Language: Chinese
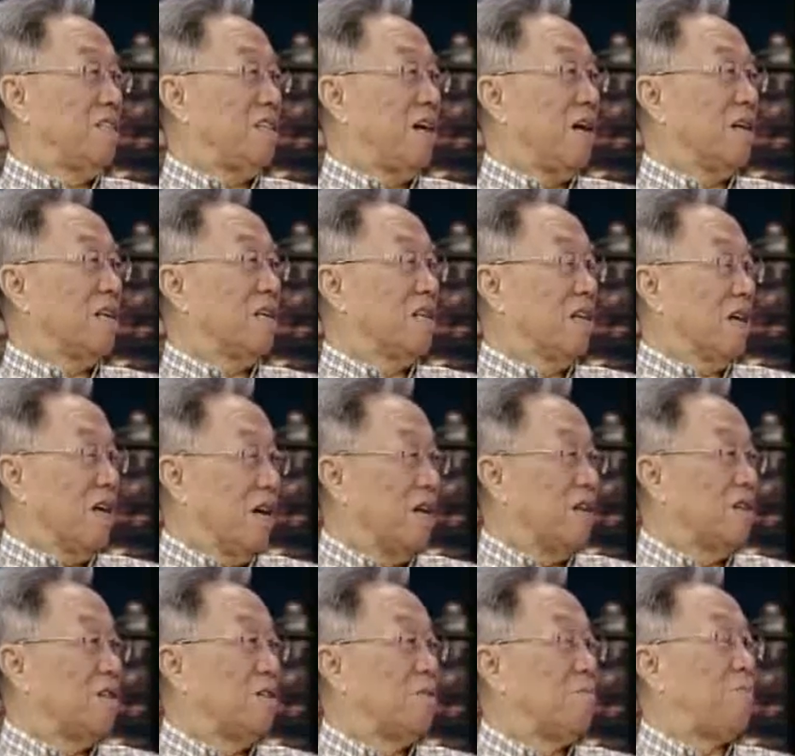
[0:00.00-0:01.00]
您家里头
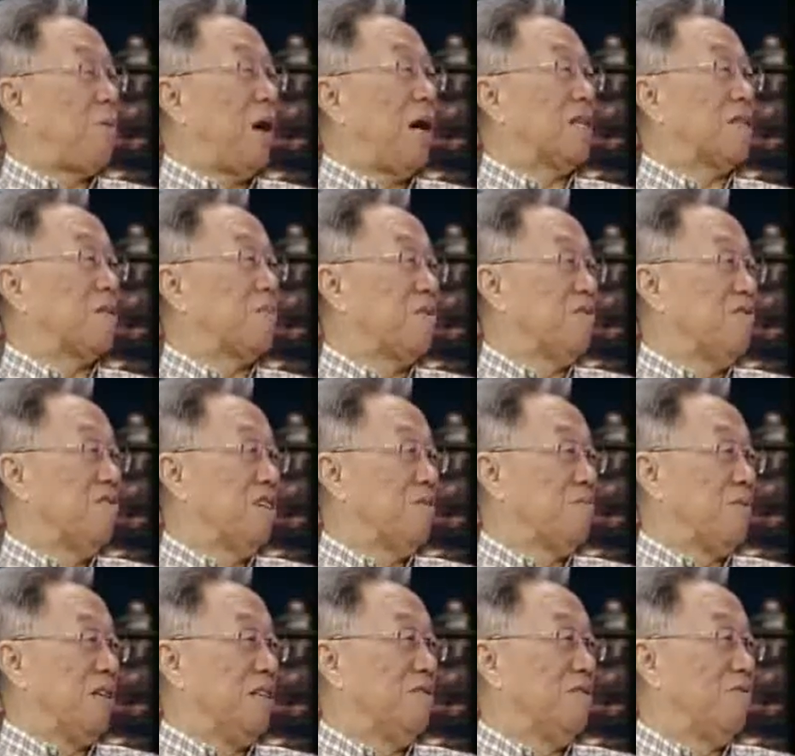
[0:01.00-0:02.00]
还有八十
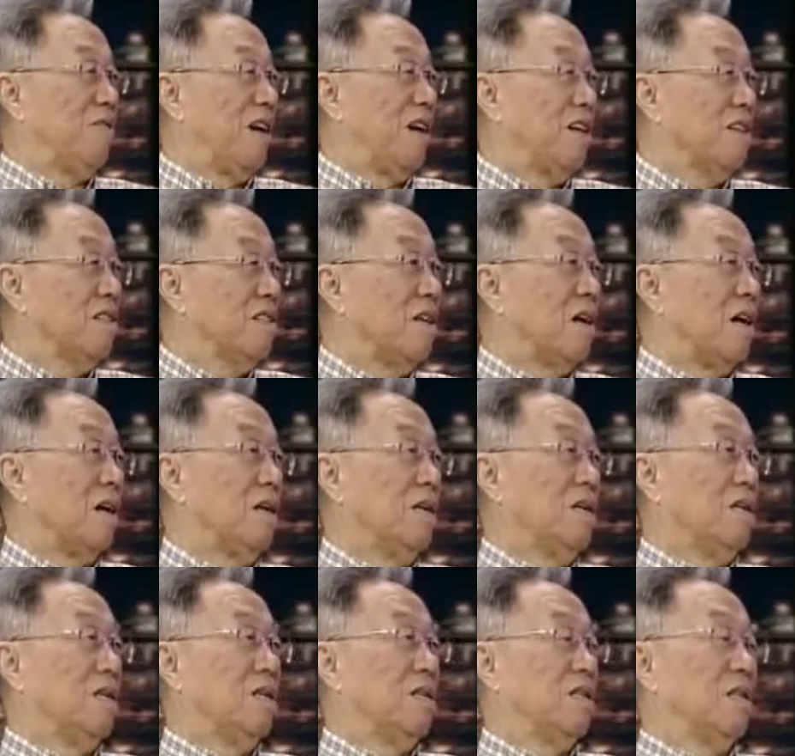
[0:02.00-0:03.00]
平方米的房
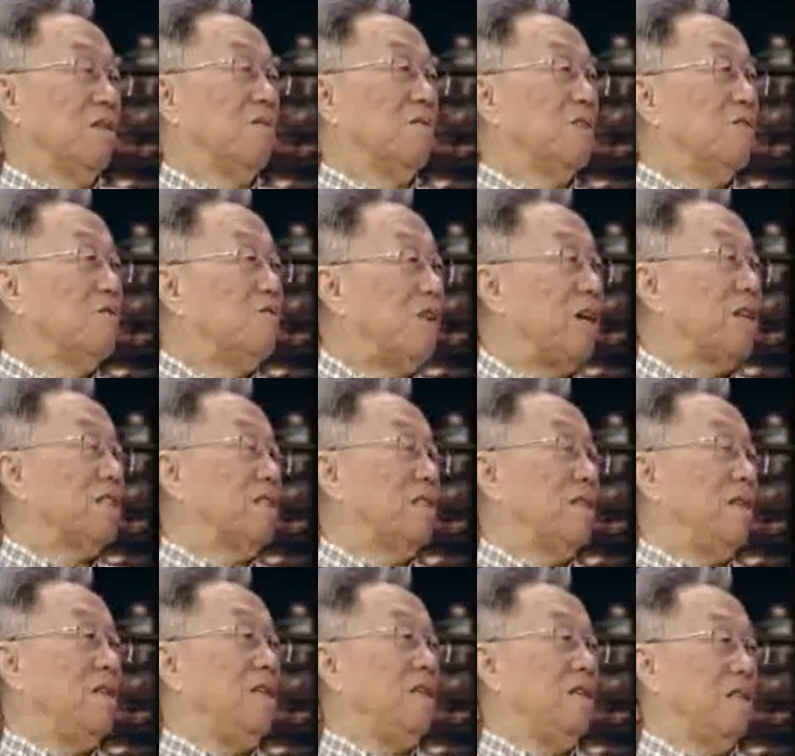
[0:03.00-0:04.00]
子，那我就
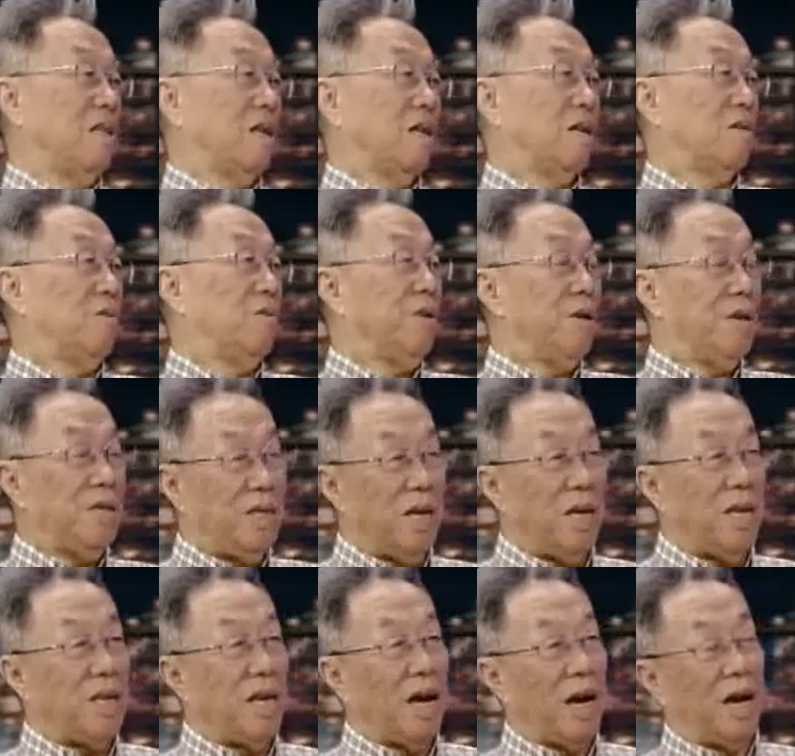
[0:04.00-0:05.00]
放心一点。我觉
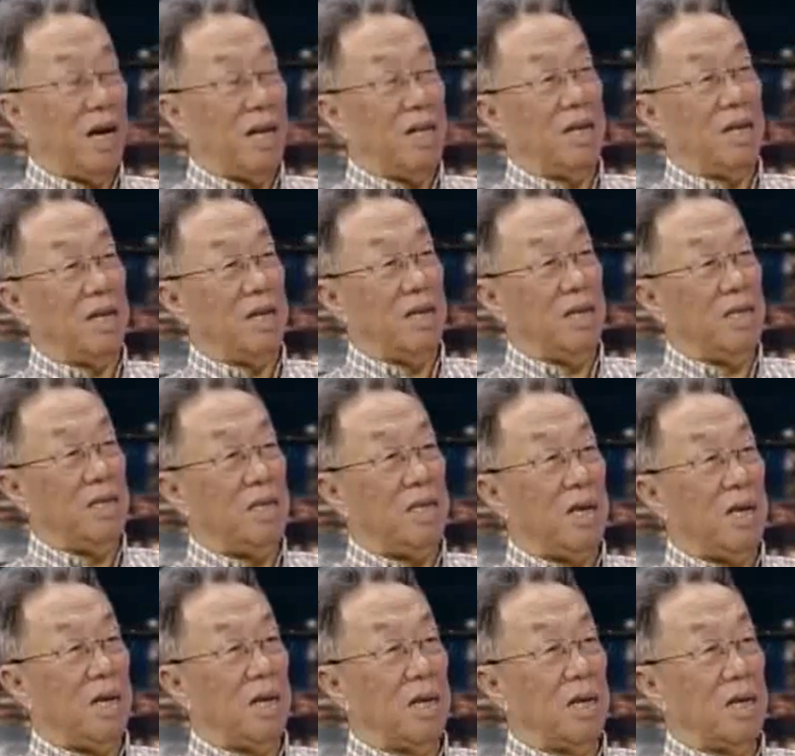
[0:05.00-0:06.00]
得这也还能
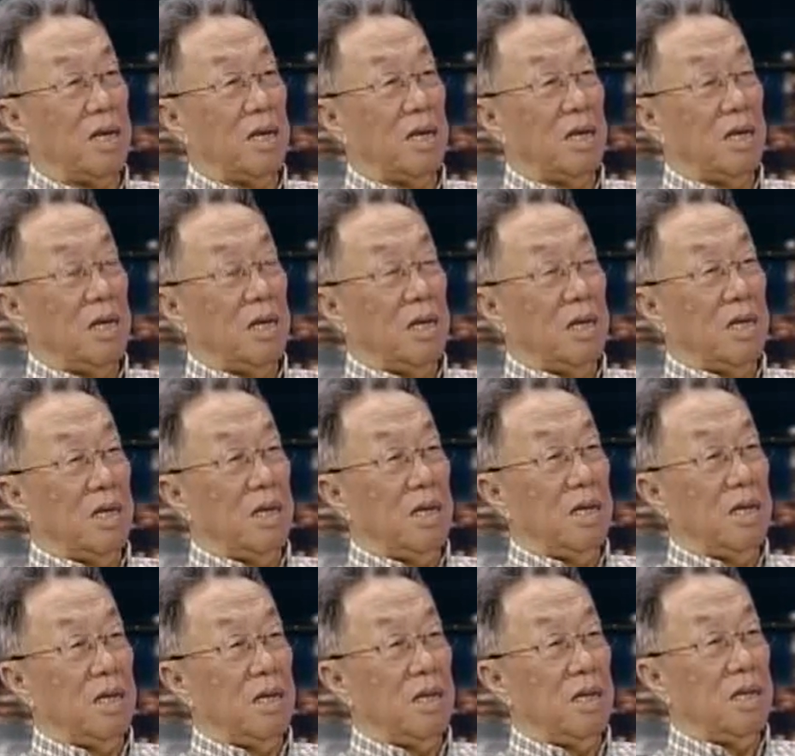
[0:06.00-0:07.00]
理解。
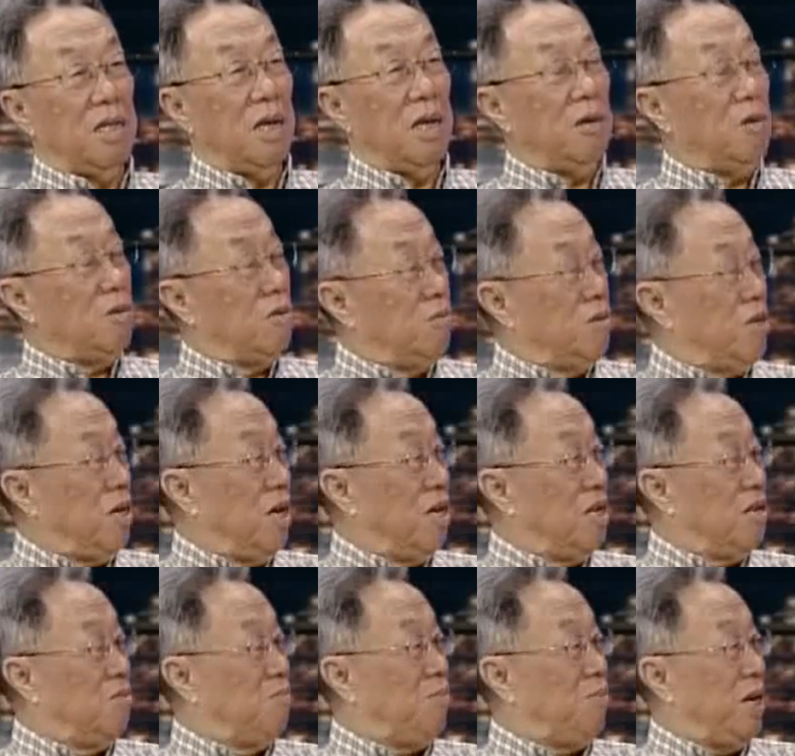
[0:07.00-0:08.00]
但是从
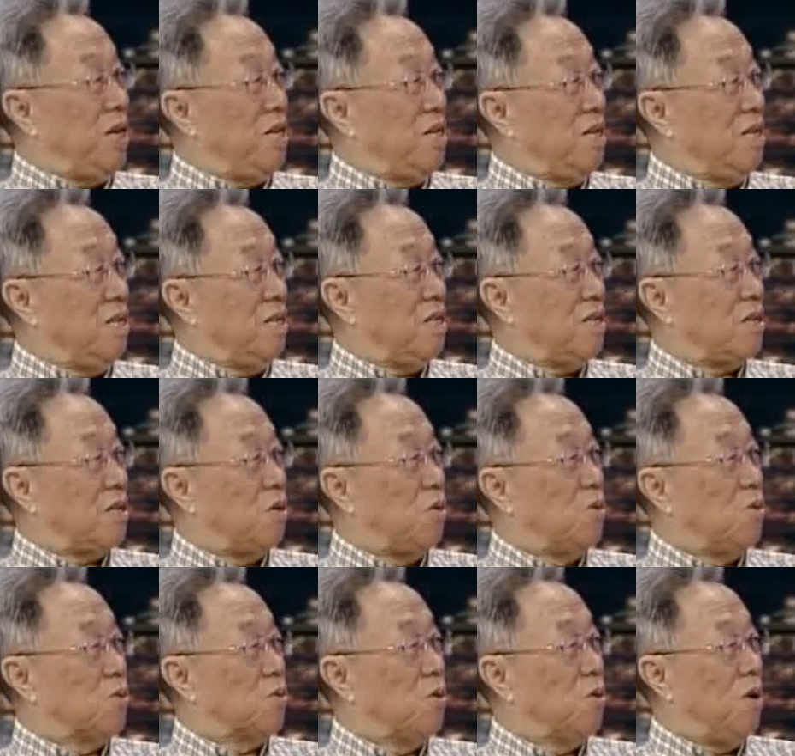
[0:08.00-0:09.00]
这怎么变成一
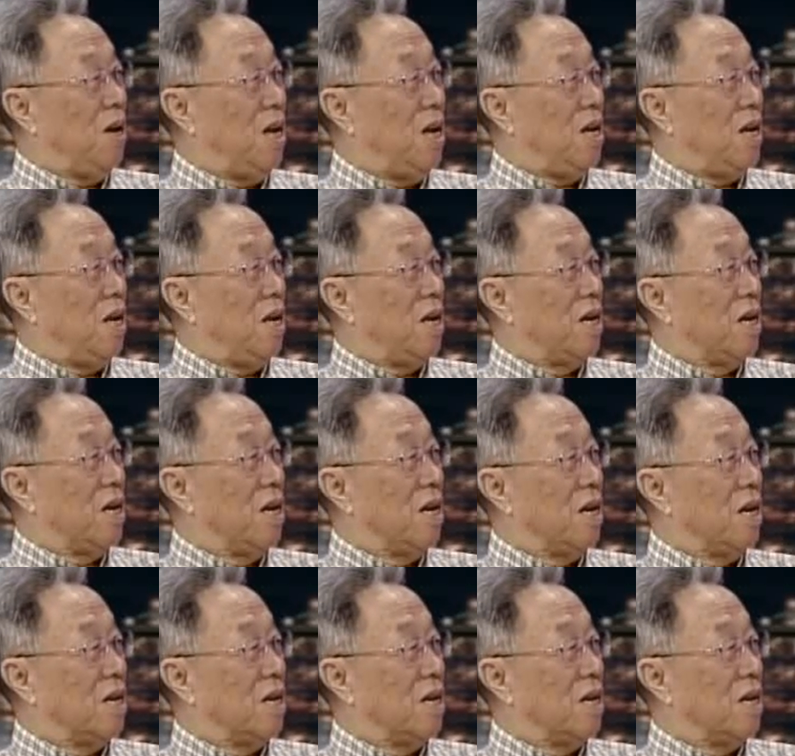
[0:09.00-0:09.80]
手段了？